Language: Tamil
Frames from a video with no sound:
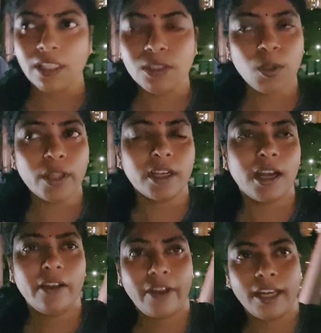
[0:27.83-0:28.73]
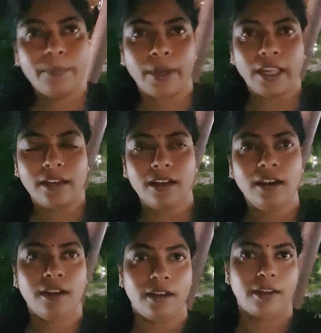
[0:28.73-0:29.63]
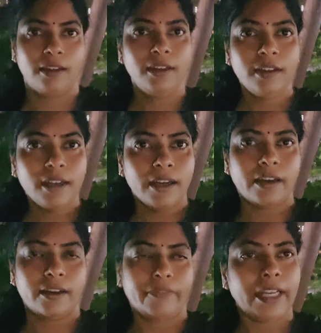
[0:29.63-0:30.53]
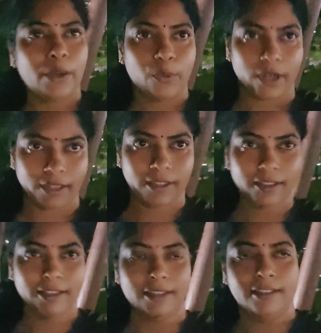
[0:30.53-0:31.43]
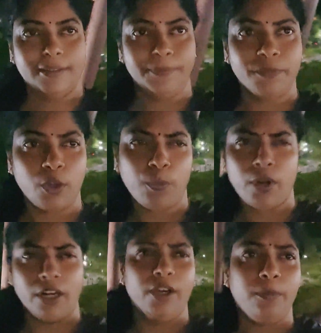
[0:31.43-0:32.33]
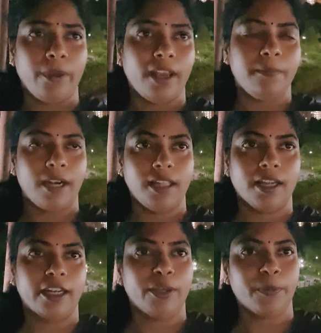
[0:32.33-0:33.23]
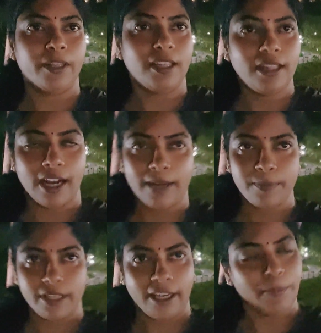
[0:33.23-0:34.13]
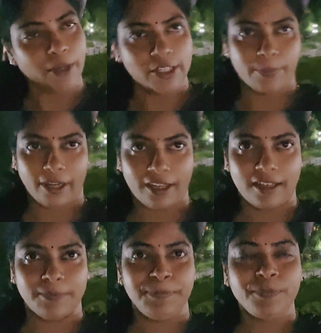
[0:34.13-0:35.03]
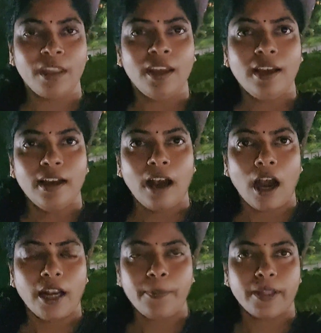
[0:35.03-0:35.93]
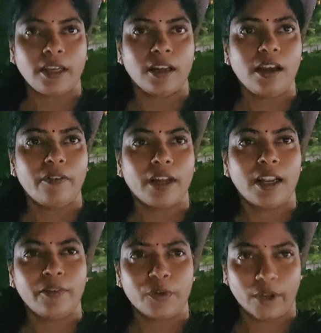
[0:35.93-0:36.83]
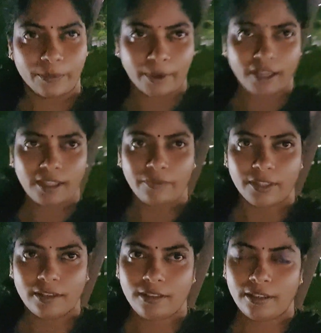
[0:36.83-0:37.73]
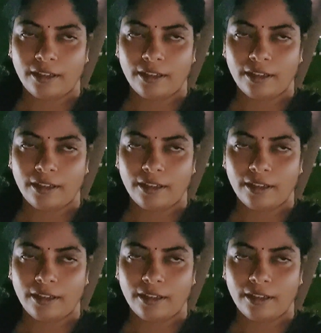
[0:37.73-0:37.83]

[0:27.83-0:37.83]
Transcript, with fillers: ஸோ அதுக்காக அவன் என்ன பண்ணியிருக்கான் வீட்டில் உட்காந்து ரொம்ப கடுமையாக மனதை கட்டுப்படுத்தி தியானம் செய்ய முயற்சி பண்ணியிருக்கான் ஆனால் பார்த்திங்கன்னா அவனால் அவனுடைய மனதை வந்து